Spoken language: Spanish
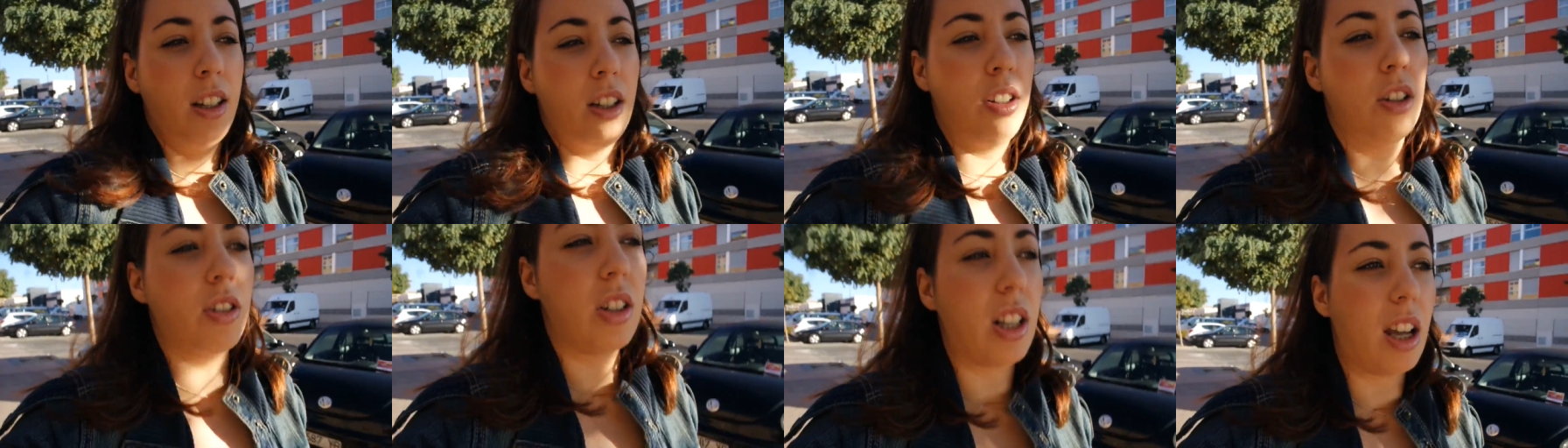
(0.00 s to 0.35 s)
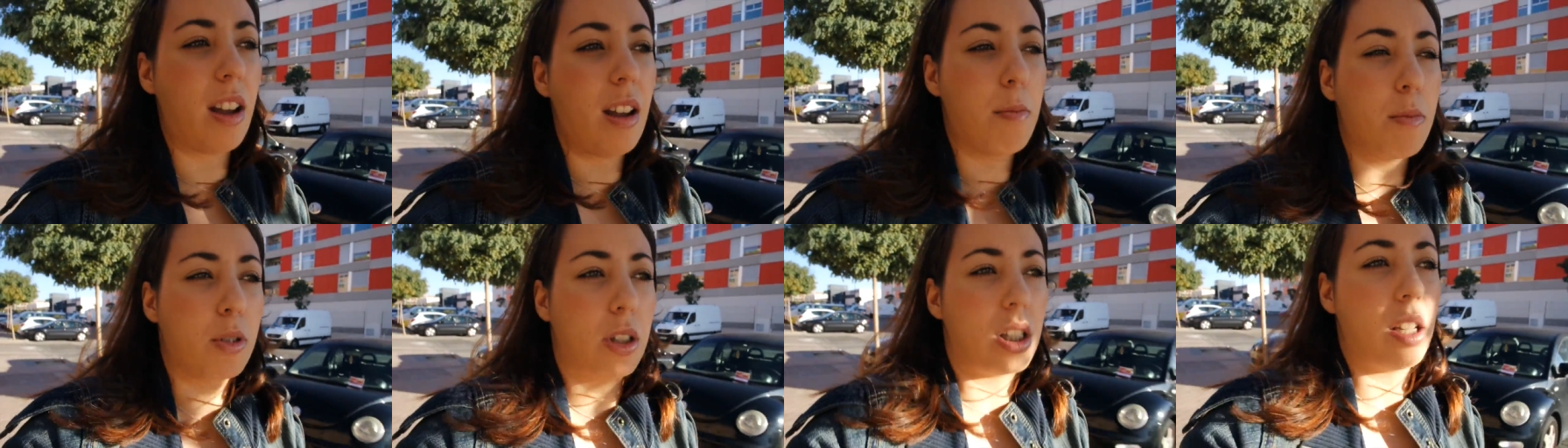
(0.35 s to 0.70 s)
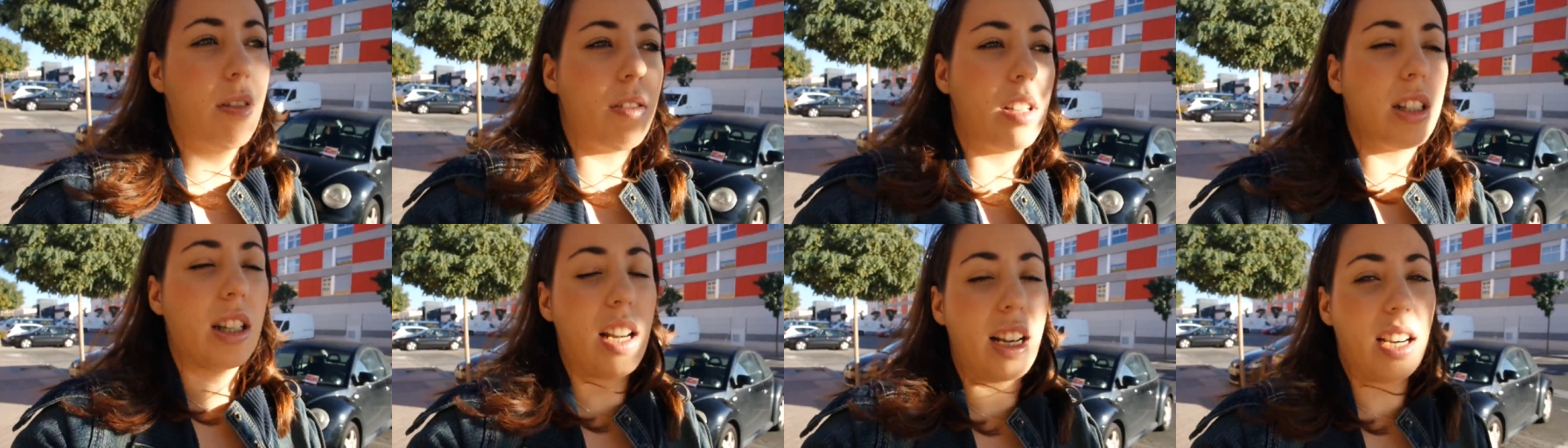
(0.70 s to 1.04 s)
no sabemos
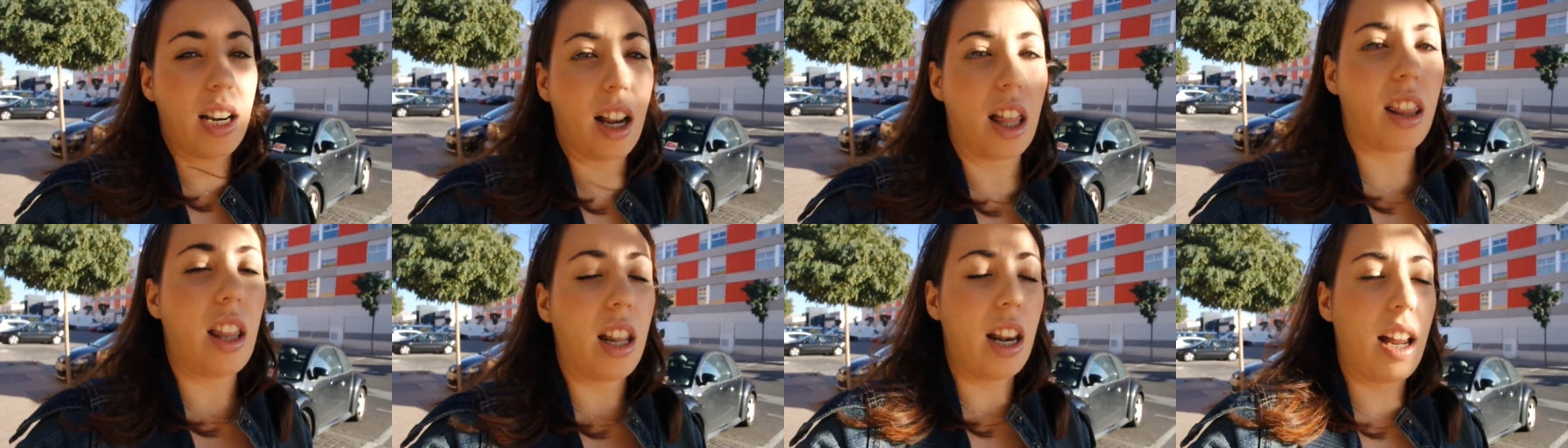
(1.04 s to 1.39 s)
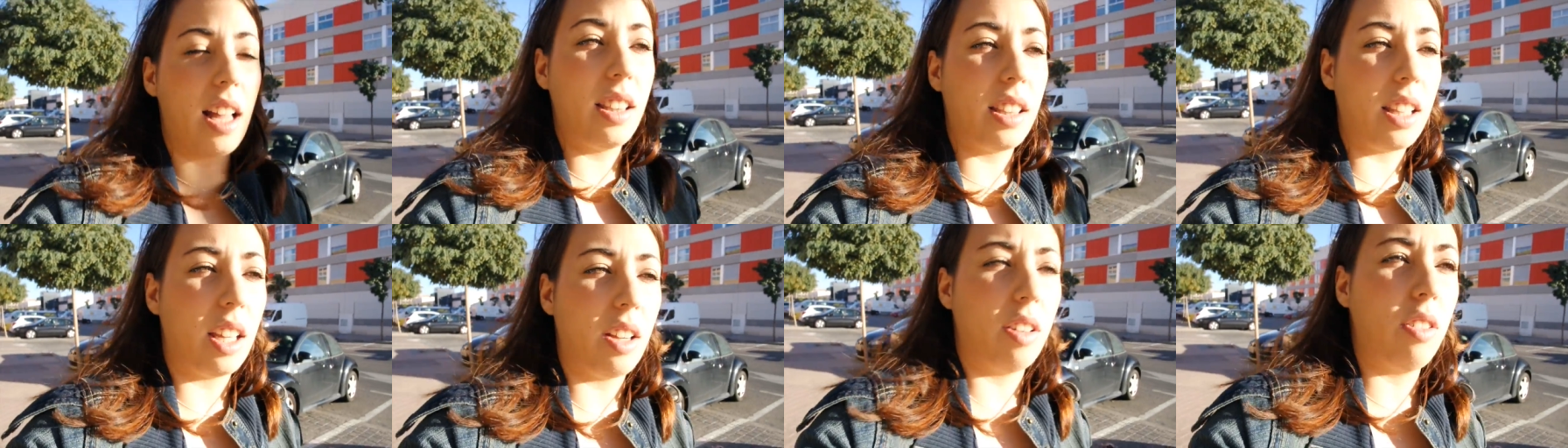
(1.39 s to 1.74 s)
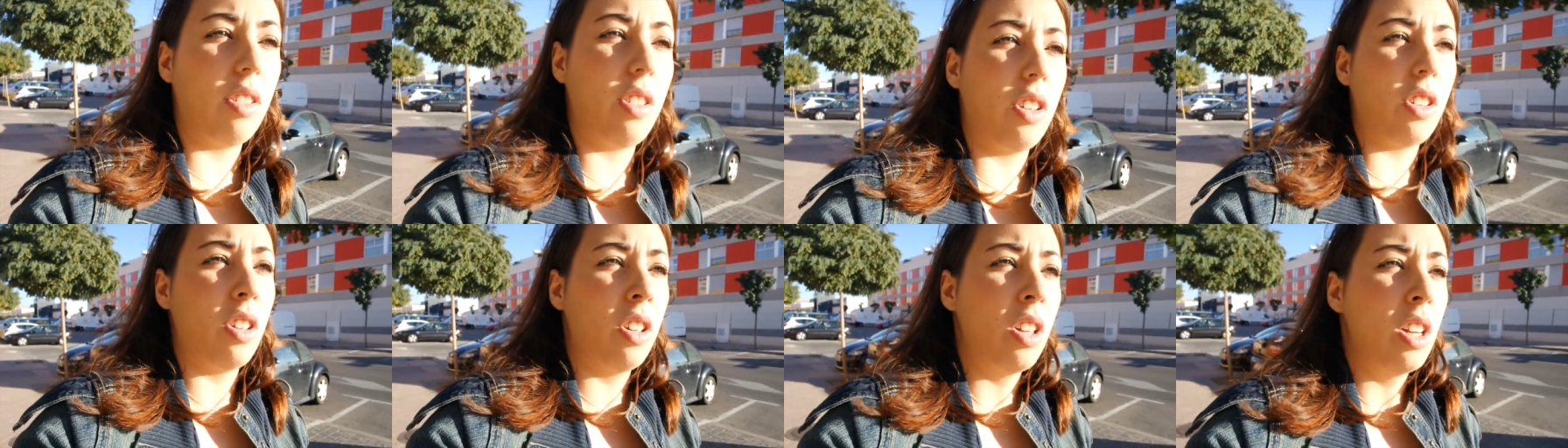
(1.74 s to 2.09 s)
si va a salir adelante o
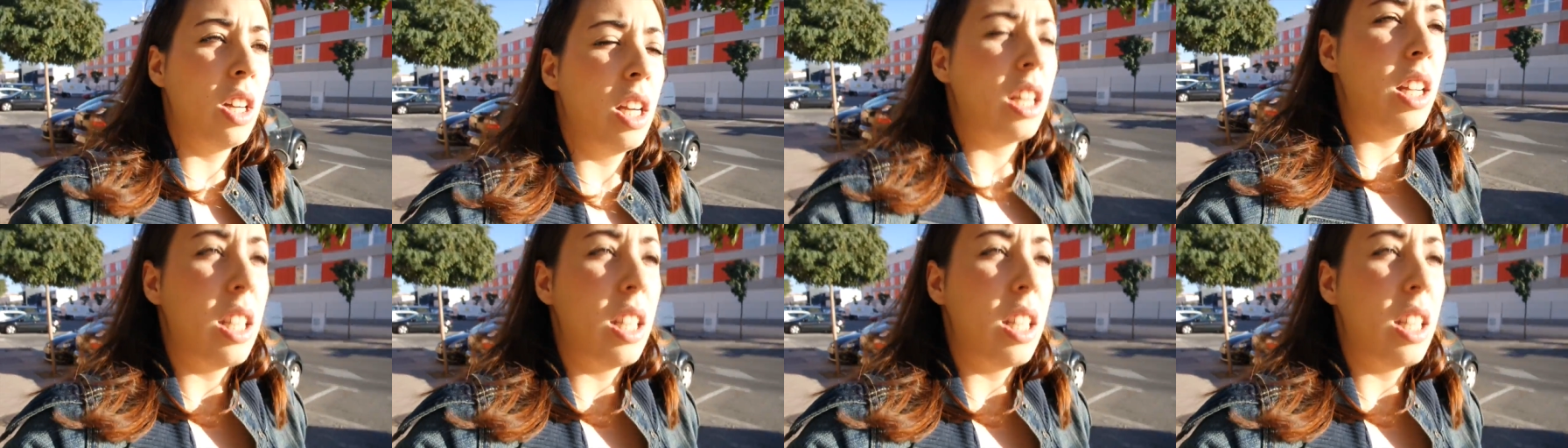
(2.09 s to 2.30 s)
no,